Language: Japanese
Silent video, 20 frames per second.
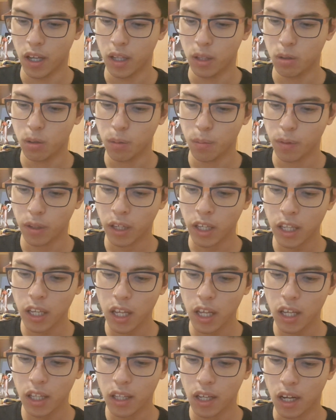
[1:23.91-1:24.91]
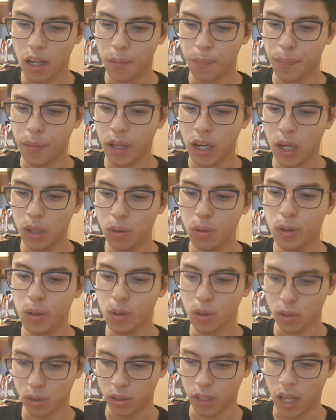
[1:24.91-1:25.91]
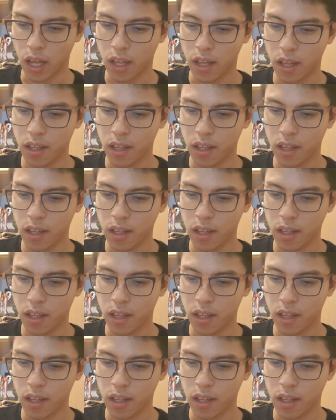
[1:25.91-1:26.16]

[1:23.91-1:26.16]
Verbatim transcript: えーと綺麗なピアノ曲で、